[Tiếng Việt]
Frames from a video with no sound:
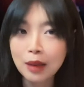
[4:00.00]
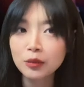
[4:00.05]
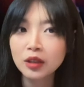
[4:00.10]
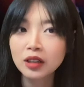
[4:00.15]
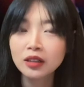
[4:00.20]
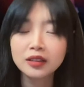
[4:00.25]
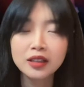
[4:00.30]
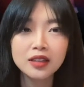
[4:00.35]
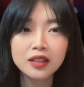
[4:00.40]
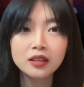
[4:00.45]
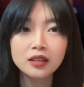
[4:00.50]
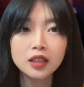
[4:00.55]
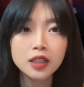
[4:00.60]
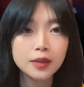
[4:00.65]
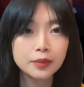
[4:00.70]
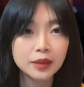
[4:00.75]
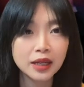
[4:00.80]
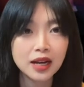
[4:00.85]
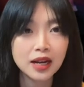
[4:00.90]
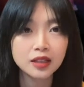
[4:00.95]
thời đến thời
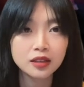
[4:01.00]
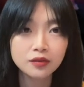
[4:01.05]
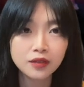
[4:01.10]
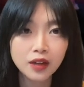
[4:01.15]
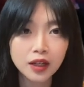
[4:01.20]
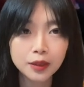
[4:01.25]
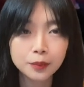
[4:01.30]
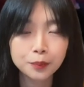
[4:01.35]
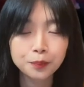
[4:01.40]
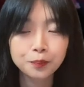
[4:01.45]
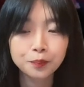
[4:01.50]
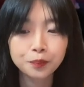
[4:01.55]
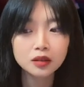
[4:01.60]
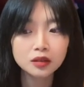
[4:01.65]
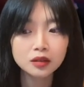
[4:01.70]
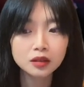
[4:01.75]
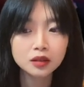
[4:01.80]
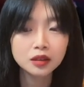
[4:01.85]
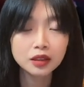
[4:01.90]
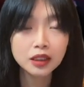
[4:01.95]
điểm này là như vậy
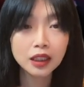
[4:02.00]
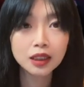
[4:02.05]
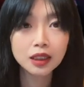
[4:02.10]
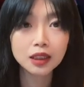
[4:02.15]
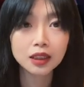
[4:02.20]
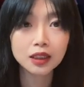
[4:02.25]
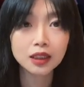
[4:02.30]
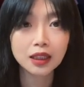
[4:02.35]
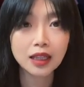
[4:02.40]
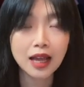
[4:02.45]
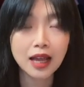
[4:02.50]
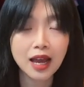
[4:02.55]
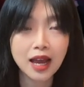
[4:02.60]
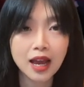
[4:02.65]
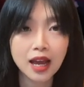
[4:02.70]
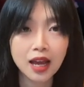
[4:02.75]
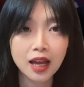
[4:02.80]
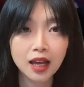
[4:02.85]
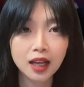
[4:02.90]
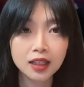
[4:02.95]
thứ nhất
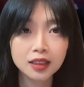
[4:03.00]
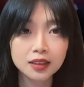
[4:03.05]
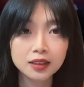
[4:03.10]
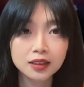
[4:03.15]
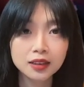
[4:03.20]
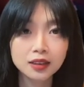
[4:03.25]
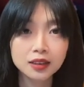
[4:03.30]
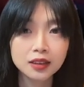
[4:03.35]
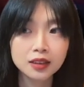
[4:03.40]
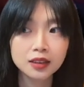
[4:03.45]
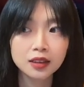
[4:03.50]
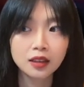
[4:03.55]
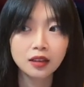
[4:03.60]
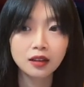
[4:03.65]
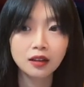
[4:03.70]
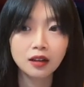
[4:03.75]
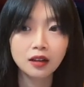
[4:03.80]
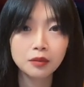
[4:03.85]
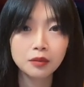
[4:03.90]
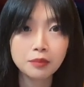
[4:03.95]
là
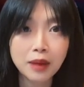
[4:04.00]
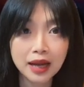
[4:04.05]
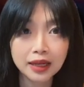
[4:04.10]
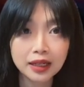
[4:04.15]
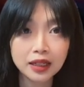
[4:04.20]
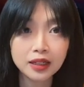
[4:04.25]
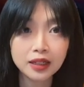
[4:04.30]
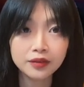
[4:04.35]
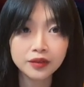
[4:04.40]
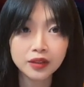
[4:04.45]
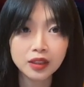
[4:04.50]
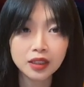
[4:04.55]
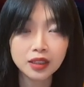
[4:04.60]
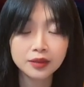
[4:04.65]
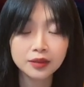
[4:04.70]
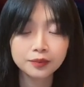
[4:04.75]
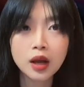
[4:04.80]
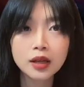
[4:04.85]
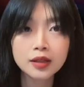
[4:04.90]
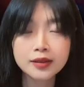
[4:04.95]
uh, bán NFT
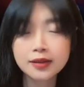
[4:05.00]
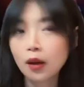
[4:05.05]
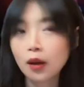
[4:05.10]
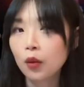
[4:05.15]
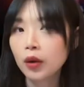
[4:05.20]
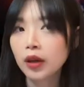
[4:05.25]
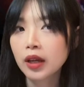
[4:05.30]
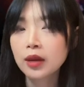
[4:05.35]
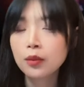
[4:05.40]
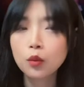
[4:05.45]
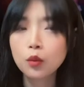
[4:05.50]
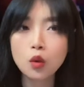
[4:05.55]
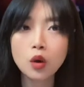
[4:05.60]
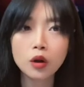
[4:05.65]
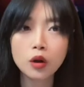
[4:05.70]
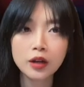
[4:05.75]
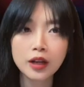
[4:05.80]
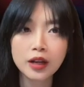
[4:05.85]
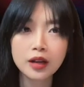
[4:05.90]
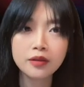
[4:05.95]
sau khi mua
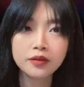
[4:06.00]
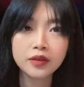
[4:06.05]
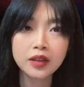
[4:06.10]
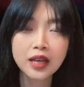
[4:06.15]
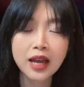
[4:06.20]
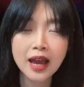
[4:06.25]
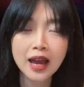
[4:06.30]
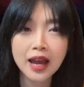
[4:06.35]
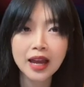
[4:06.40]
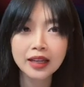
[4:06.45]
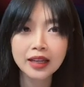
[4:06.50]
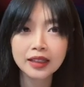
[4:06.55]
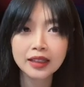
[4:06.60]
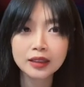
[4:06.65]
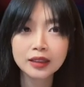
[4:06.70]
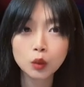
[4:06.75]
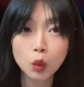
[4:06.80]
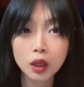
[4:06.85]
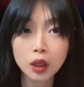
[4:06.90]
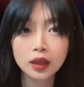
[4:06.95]
con NFT 2
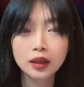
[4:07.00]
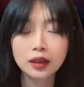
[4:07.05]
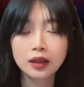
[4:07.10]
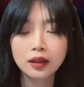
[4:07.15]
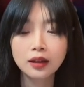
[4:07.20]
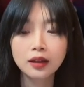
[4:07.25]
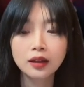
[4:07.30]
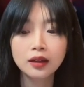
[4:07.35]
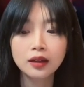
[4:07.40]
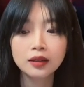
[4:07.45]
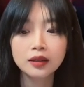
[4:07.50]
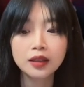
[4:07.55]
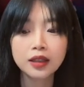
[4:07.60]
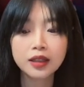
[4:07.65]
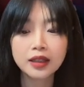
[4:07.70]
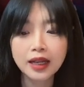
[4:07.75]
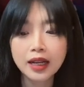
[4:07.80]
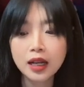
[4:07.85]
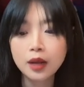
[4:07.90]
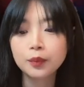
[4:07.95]
tuần
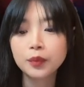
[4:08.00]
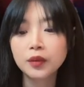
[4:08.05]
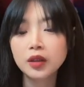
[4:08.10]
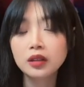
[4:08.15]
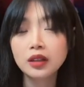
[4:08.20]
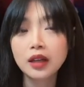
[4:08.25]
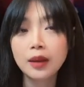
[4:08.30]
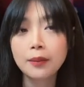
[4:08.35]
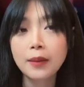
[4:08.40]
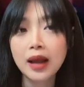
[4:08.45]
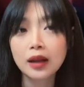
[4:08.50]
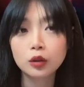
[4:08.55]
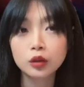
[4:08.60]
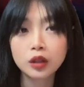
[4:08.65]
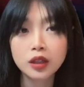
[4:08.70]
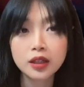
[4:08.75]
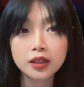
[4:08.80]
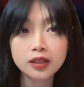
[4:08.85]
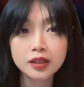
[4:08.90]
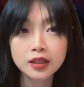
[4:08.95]
thì ngay lập tức các bạn có
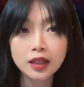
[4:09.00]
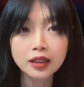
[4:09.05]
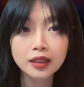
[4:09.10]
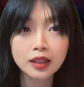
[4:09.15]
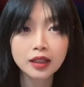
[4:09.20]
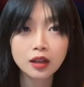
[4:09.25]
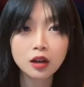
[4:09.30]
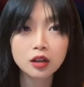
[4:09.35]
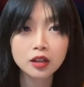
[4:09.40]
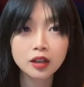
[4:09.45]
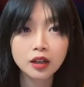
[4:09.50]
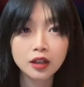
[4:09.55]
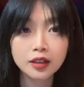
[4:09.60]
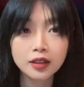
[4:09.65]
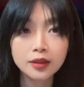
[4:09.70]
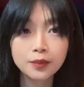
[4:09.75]
thể stake cái con đấy